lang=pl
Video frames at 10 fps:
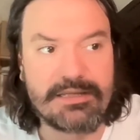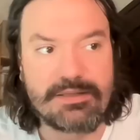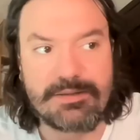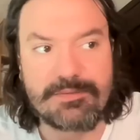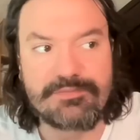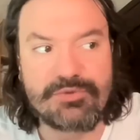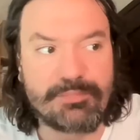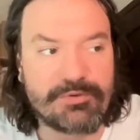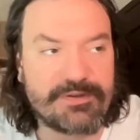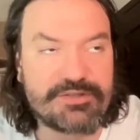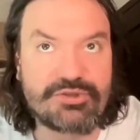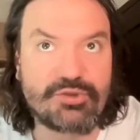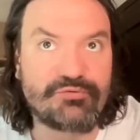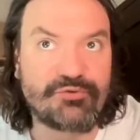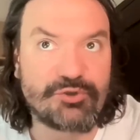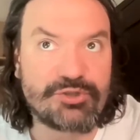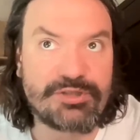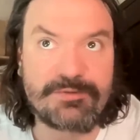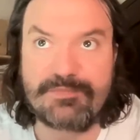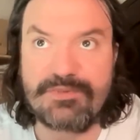E, doprowadzić do wojny